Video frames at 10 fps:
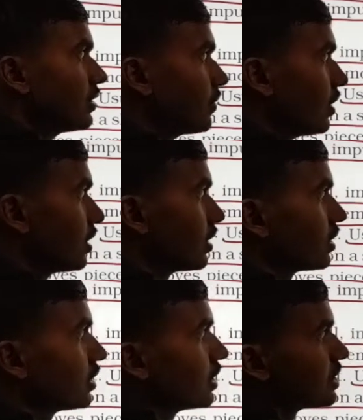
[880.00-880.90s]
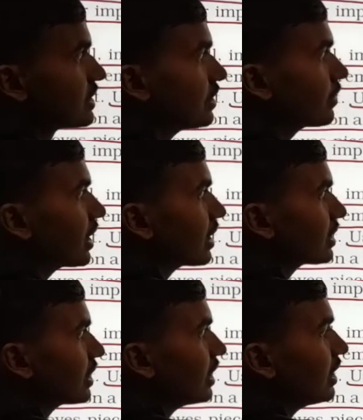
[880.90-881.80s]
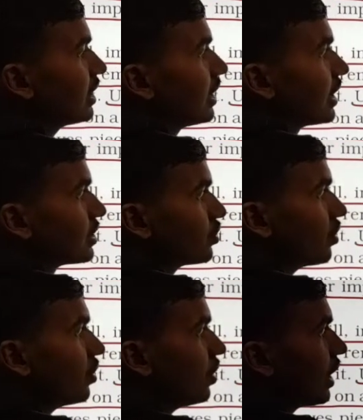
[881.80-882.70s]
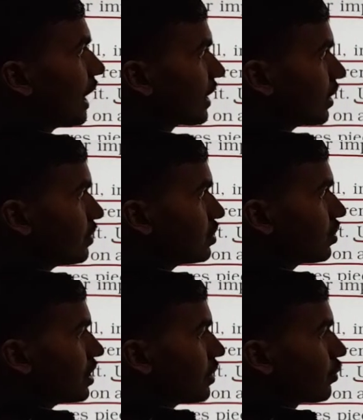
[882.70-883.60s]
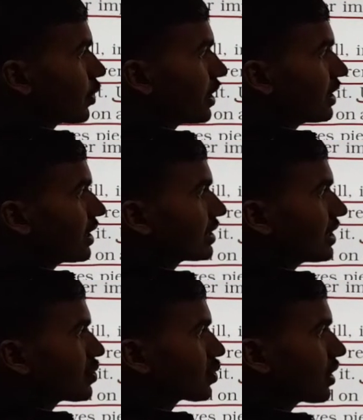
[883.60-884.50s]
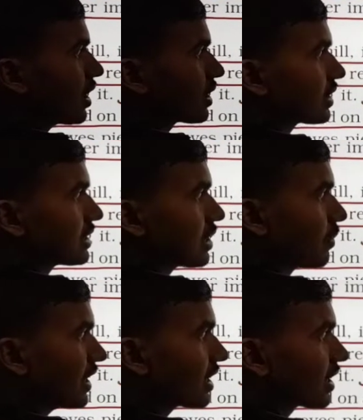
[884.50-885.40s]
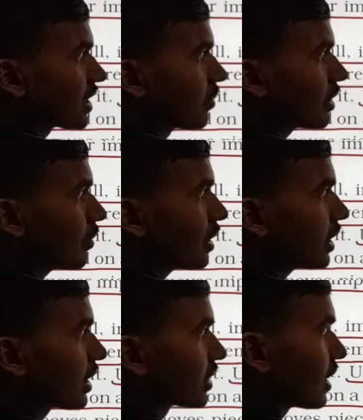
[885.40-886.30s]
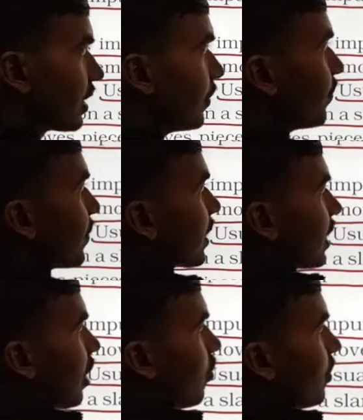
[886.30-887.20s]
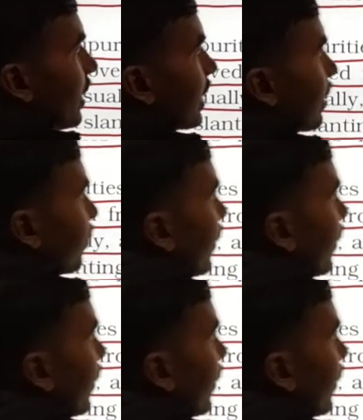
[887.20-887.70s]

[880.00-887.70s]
सीव सीव क्या करता है जो आटा में जो इम्प्योरिटी रहता है उसको क्या करता है सेपरेट करता है मतलब अलग करता है नाउ मेक अ